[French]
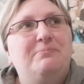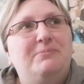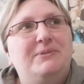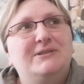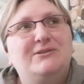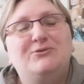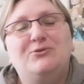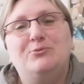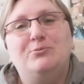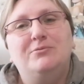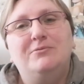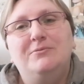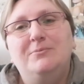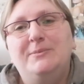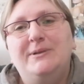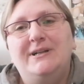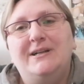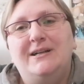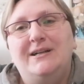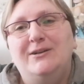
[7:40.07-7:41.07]
parce que bon,
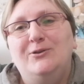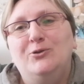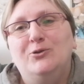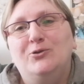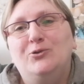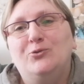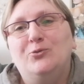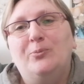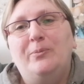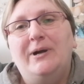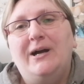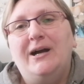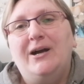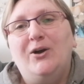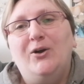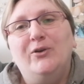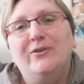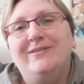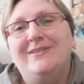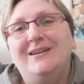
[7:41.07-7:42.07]
ben, elle le
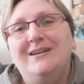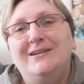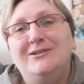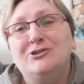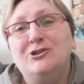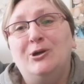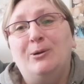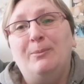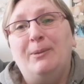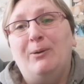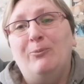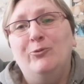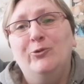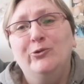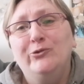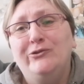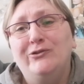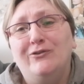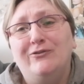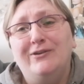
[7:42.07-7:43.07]
compare à un singe, à un
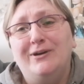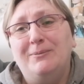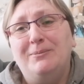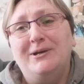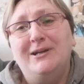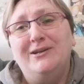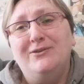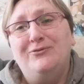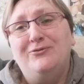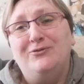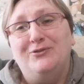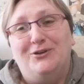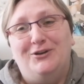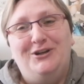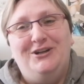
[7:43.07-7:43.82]
mammouth, enfin bref,